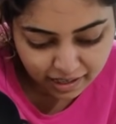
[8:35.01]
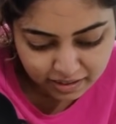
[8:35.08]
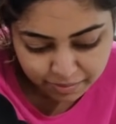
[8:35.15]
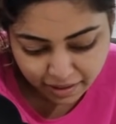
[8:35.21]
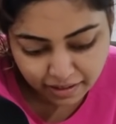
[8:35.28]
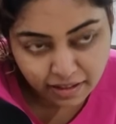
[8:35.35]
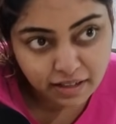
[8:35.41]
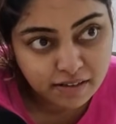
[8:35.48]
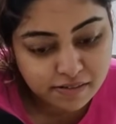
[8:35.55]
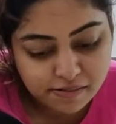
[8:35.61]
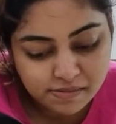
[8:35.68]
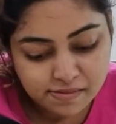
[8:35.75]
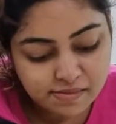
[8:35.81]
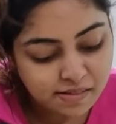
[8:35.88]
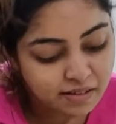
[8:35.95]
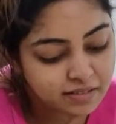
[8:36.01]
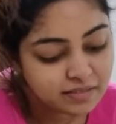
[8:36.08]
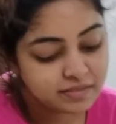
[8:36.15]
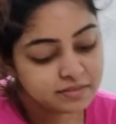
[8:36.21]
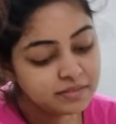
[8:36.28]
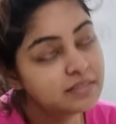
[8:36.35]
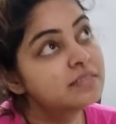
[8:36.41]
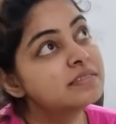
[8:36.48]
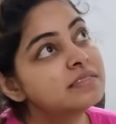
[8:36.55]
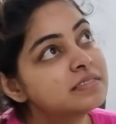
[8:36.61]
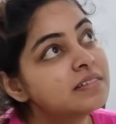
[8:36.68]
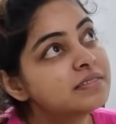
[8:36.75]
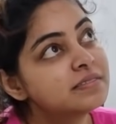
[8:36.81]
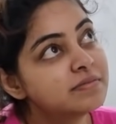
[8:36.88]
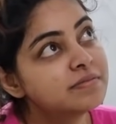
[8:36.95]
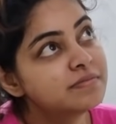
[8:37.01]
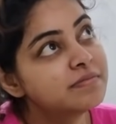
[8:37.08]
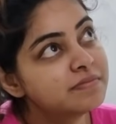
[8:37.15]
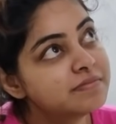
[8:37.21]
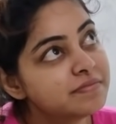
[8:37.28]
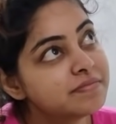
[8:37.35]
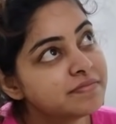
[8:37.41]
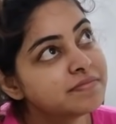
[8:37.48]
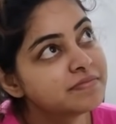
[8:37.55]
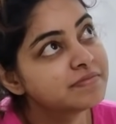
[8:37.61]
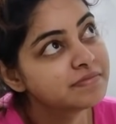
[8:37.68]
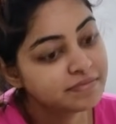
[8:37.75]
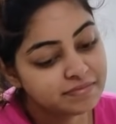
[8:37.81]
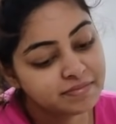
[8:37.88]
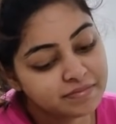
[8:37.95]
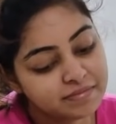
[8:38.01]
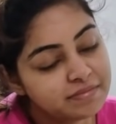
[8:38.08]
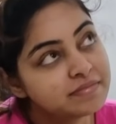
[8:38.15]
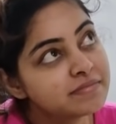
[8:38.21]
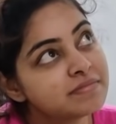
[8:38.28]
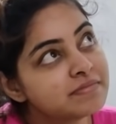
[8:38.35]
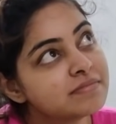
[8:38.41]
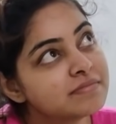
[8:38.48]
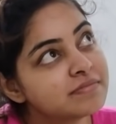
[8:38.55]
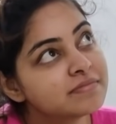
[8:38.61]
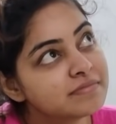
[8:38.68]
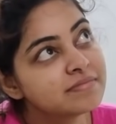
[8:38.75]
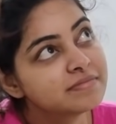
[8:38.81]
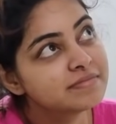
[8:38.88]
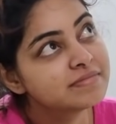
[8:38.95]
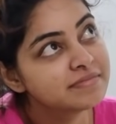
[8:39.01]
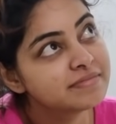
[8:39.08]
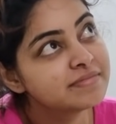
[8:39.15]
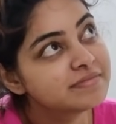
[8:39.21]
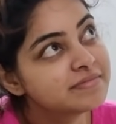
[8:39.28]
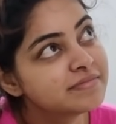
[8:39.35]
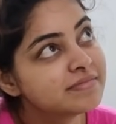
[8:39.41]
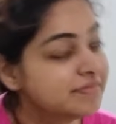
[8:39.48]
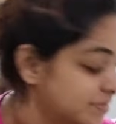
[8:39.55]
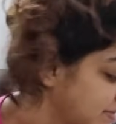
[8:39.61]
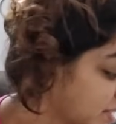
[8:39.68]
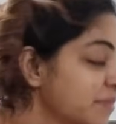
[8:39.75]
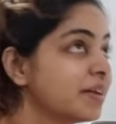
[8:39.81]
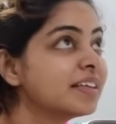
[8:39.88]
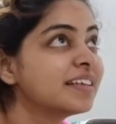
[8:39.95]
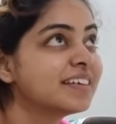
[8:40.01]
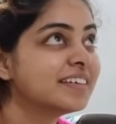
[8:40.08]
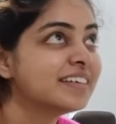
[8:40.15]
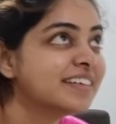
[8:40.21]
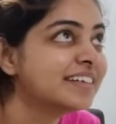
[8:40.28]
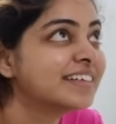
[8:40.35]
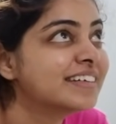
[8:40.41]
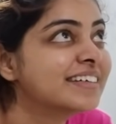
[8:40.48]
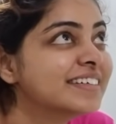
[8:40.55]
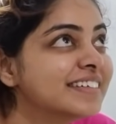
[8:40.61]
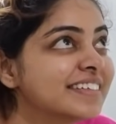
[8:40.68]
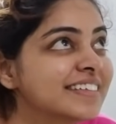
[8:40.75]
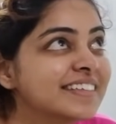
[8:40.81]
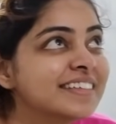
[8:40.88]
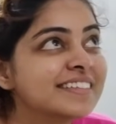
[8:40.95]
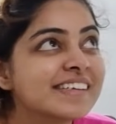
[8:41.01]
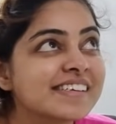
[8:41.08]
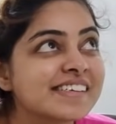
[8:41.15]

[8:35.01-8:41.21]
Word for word: దాంతో మాట్లాడుతున్నా అనమాట సో ఇంకా అలా ఆయనతోనే అంత మాట్లాడుతూ పని